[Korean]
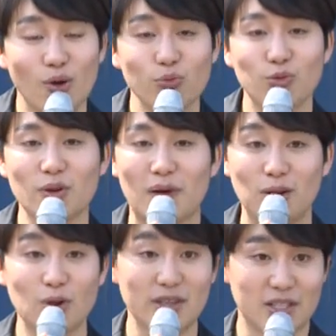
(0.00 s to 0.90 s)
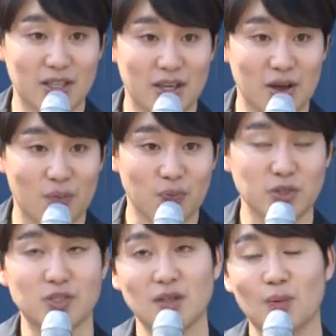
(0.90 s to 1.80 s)
근데 되게 말도 안 되잖아요.
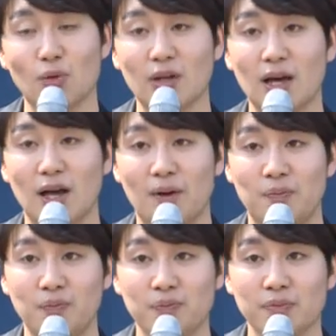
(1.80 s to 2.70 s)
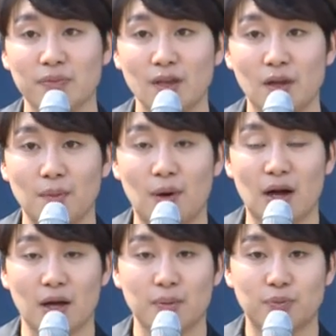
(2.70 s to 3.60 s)
근데 지나서 보니까
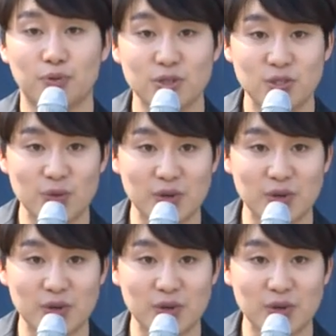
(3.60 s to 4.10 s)
막 브루스